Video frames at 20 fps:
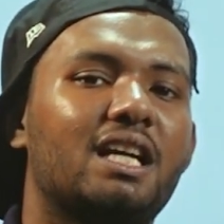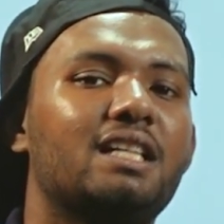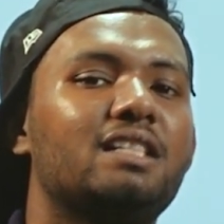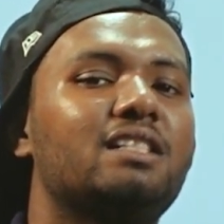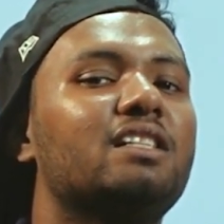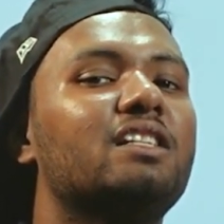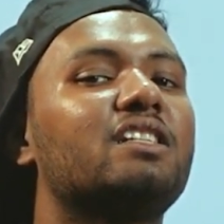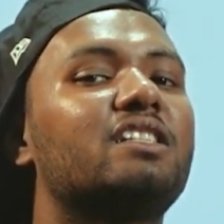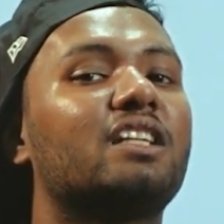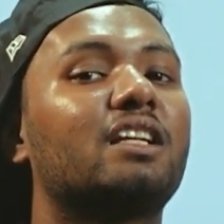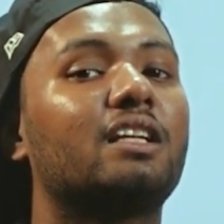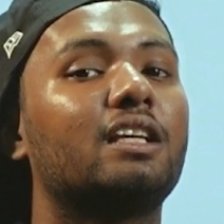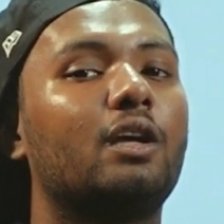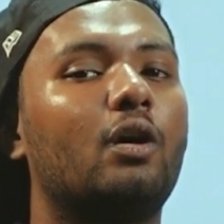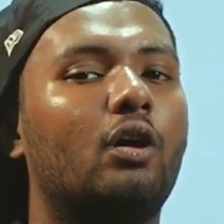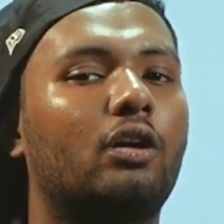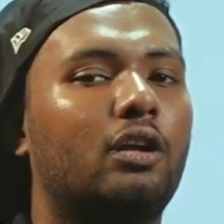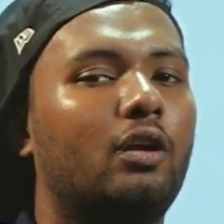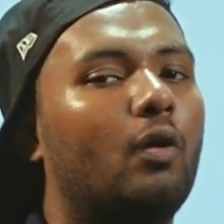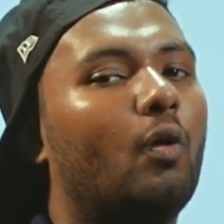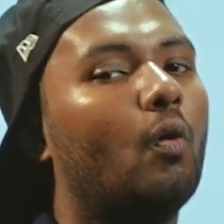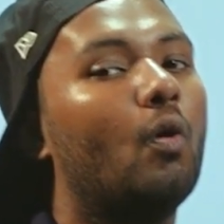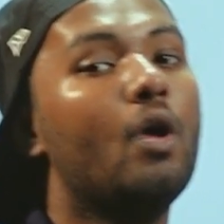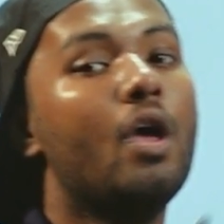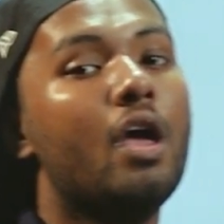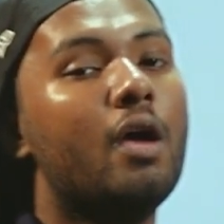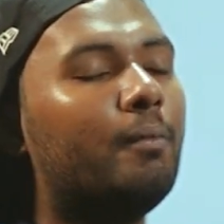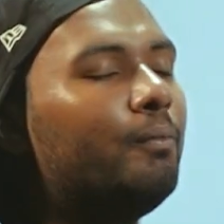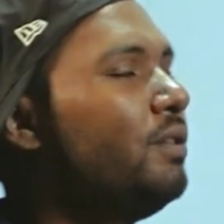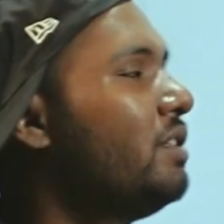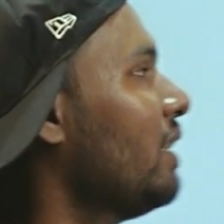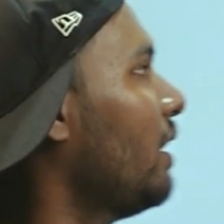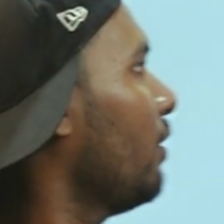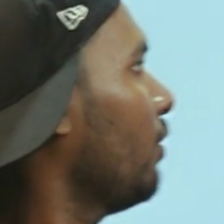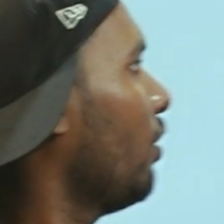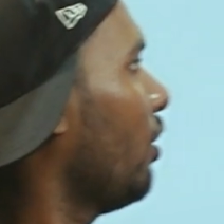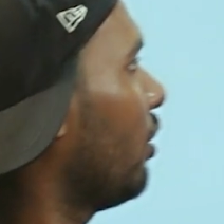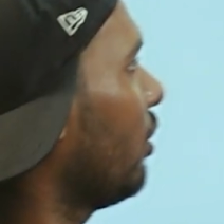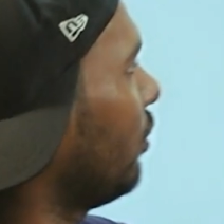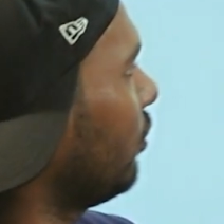সেই জিনিসের কি ঘটানো বিজারণ
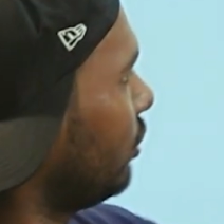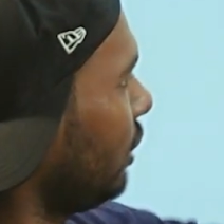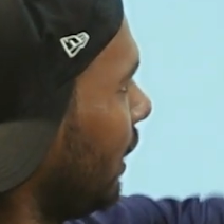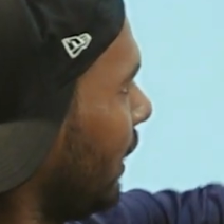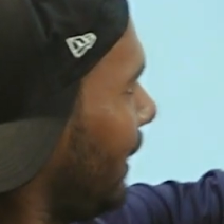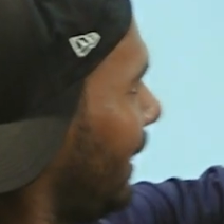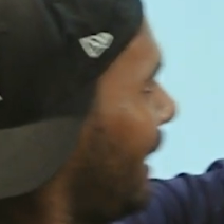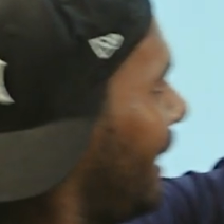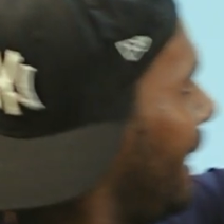ঘটানো তাহলে